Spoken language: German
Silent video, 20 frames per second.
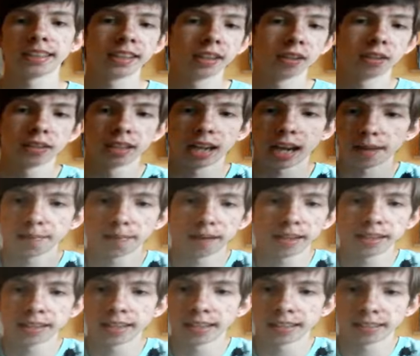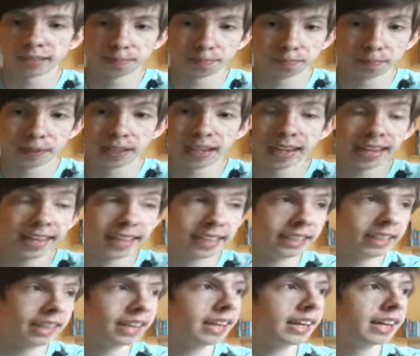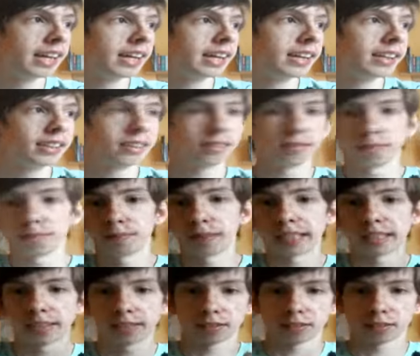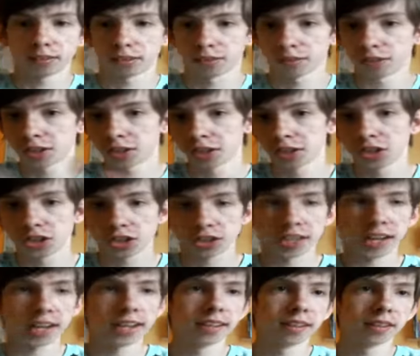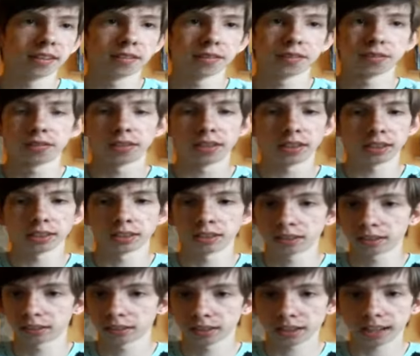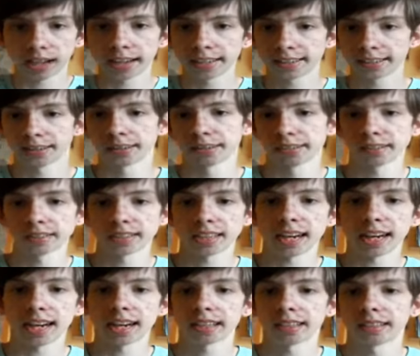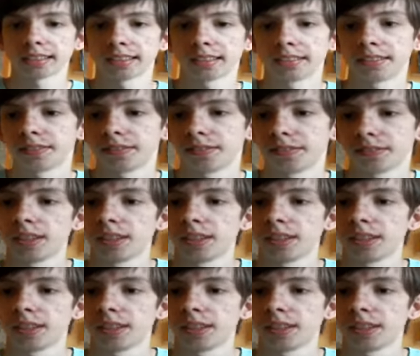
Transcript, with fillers: Hier und da mal ein Let's Play äh, mit Zwischenständen von 3000 Jahren.